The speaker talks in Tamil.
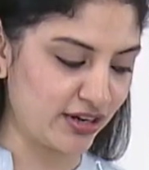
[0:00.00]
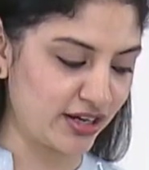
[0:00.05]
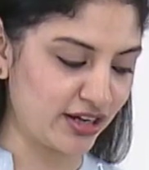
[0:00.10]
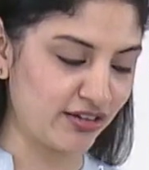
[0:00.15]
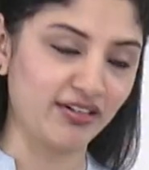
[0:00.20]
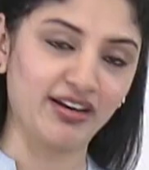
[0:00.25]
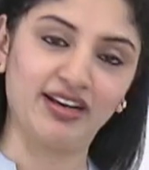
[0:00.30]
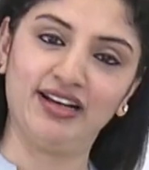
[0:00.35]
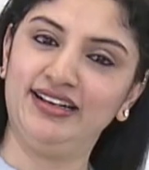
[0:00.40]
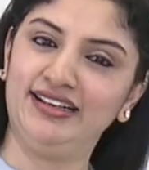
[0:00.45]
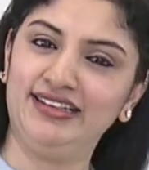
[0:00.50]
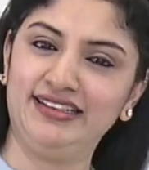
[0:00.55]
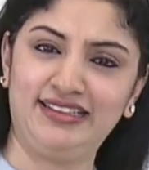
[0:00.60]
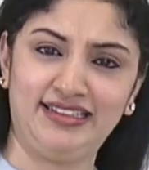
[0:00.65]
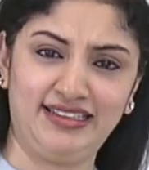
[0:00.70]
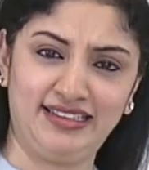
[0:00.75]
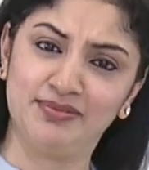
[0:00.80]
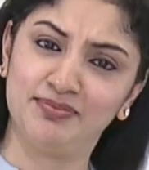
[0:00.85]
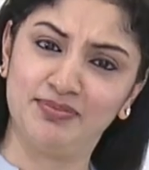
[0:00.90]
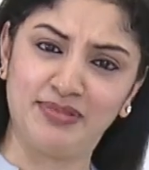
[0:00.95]
சொல்கிறவங்க
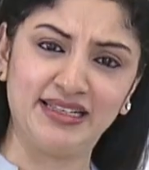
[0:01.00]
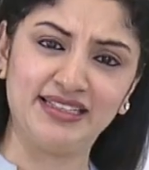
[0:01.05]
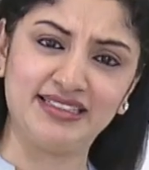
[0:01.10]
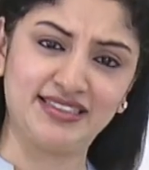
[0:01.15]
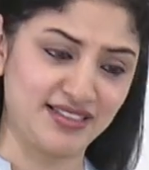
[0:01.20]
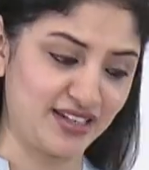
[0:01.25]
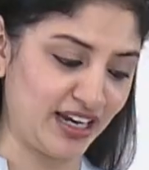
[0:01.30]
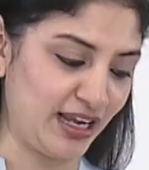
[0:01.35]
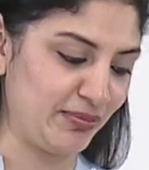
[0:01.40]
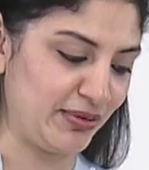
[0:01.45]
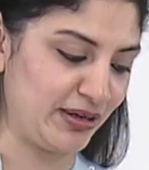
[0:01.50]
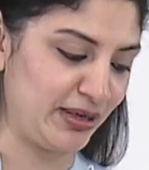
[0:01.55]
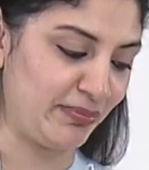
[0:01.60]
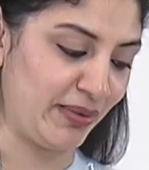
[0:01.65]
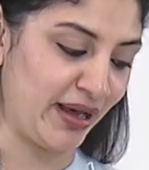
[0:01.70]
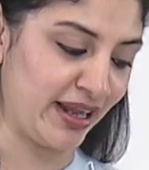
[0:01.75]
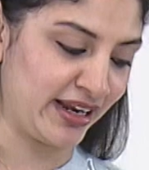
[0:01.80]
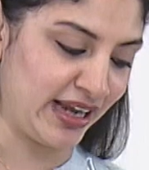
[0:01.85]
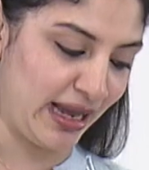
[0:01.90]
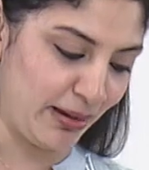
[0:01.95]
ப்ளீஸ் ட்ரை பண்ணி
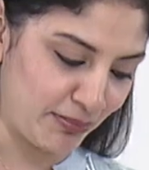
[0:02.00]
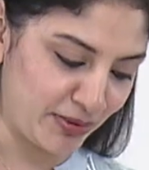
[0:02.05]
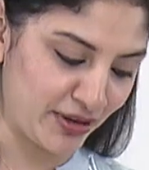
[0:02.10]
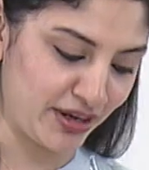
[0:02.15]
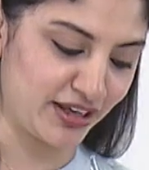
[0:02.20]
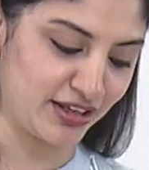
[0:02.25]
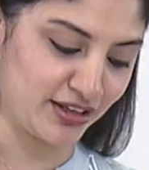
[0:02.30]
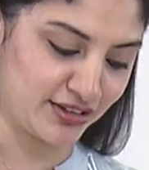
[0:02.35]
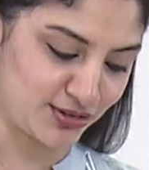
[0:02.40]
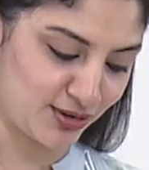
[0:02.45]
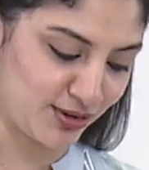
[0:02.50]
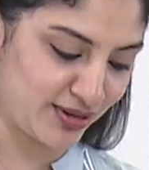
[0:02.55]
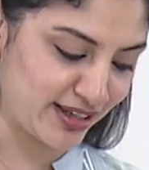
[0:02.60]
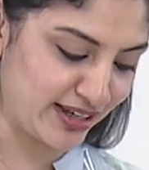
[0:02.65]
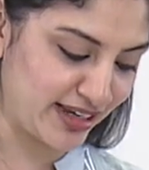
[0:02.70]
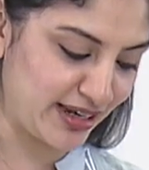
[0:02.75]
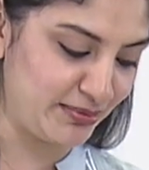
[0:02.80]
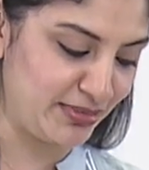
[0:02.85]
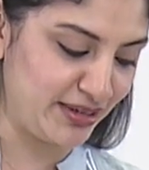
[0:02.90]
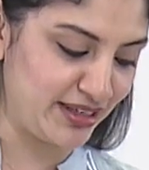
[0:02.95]
பாருங்கள் அப்புறம் எனக்கு
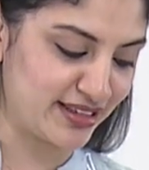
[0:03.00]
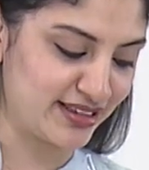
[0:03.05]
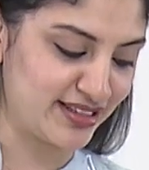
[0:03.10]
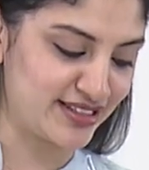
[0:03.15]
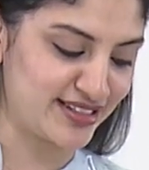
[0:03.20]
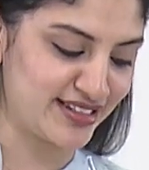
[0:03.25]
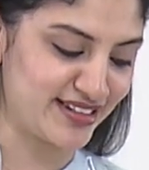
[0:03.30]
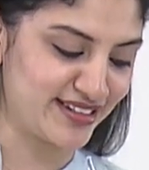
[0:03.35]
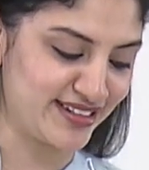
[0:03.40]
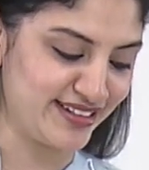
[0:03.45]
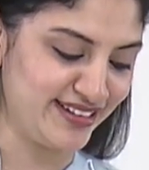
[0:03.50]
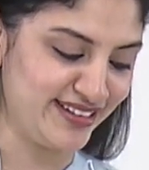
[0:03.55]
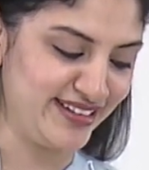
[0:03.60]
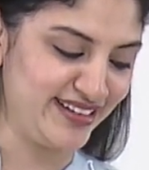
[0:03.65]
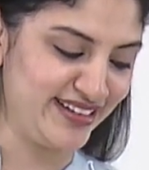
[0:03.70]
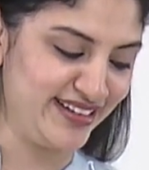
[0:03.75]
சொல்லுங்கள் எப்படி இருந்துச்சுன்ட்டு